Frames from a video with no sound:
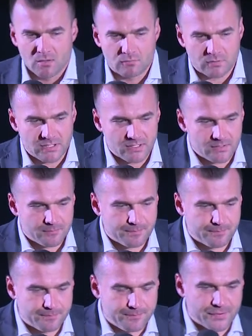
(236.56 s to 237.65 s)
który
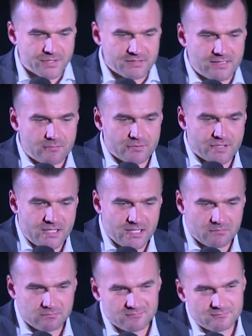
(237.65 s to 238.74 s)
przyznał,
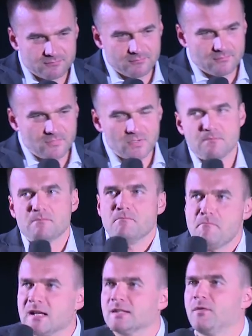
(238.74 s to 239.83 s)
że
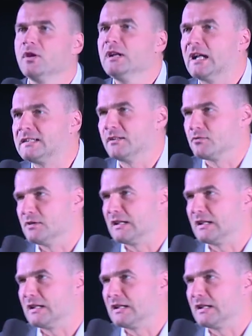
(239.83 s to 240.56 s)
ma swoje lata już